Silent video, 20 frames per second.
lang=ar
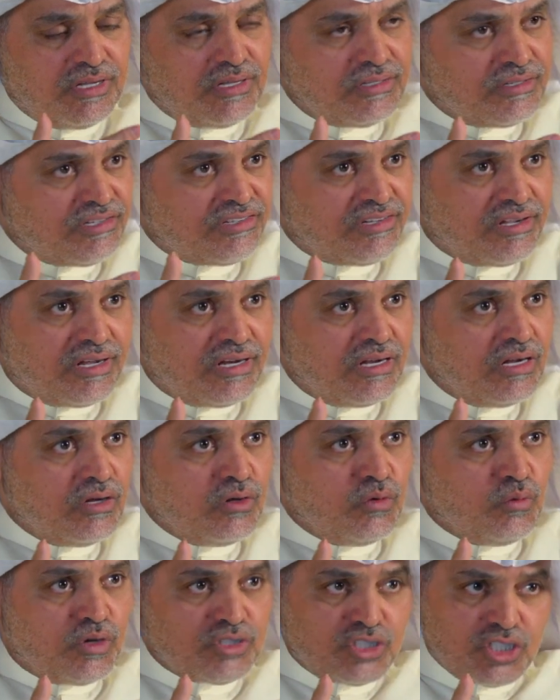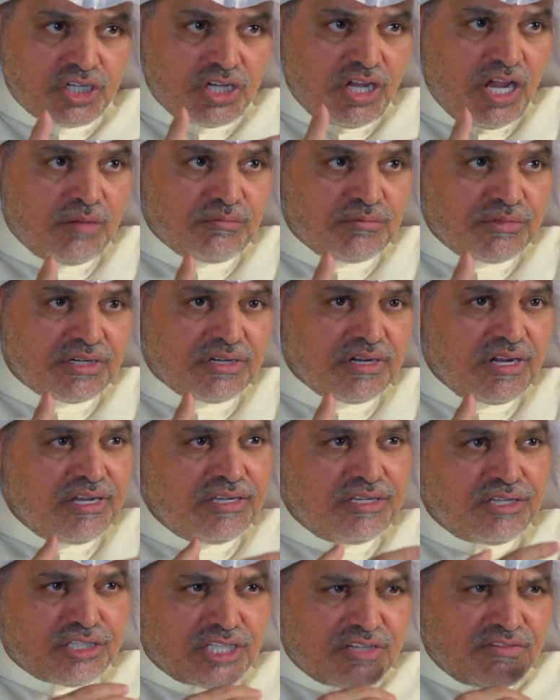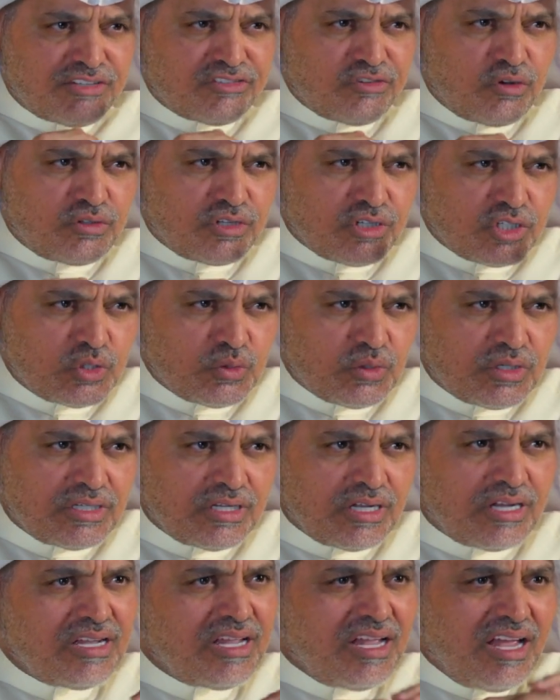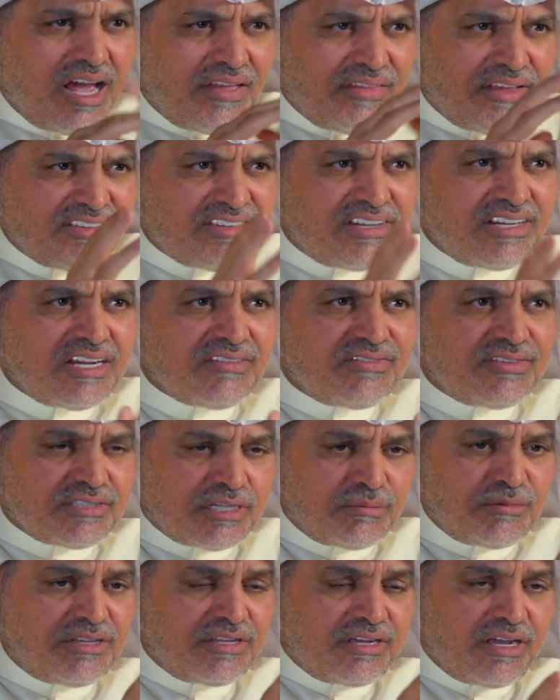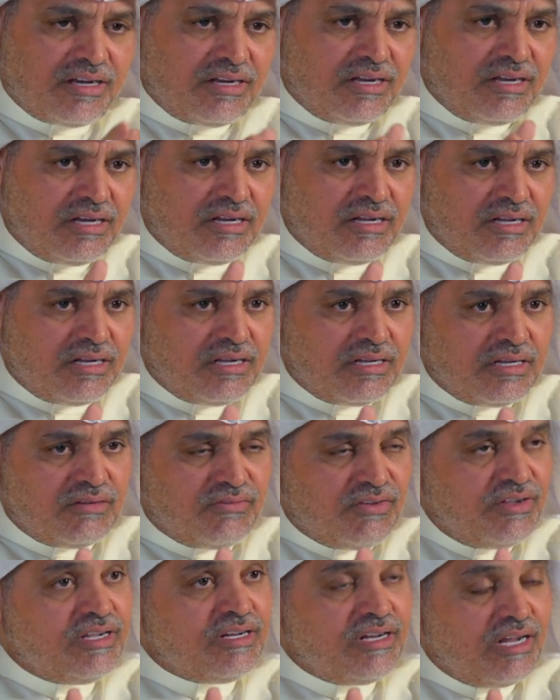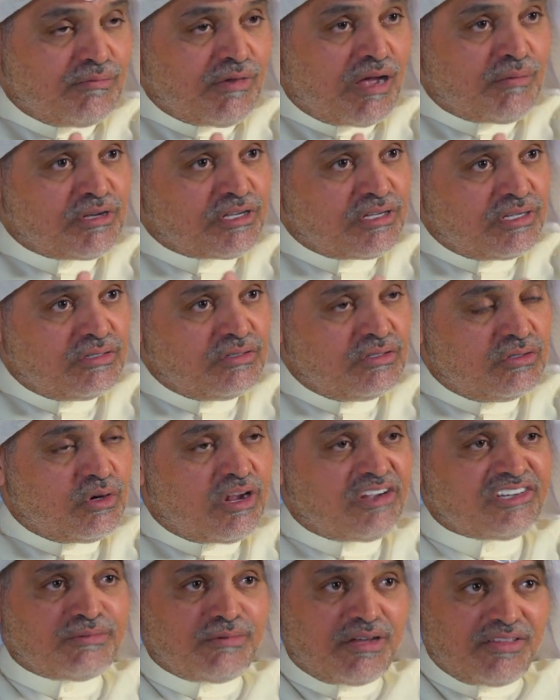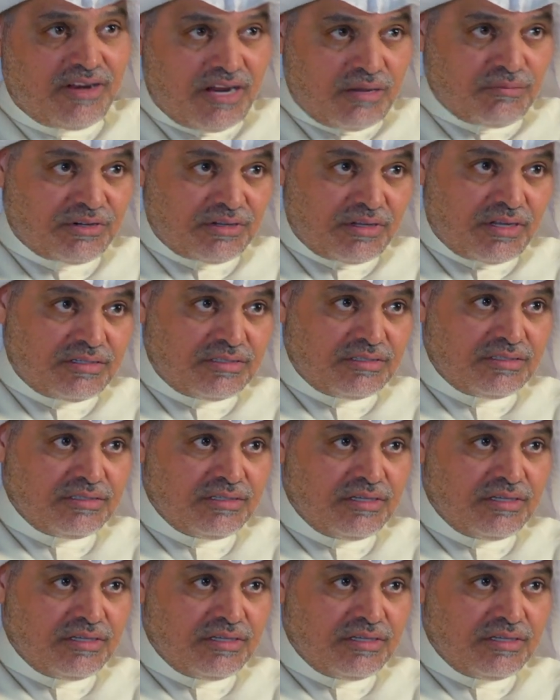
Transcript: تزعل وجهك يحمر يرتفع صوتك شويه هذا زلنا في طبعا اذا كان الفعل امامك يناسب هذا الامر يعني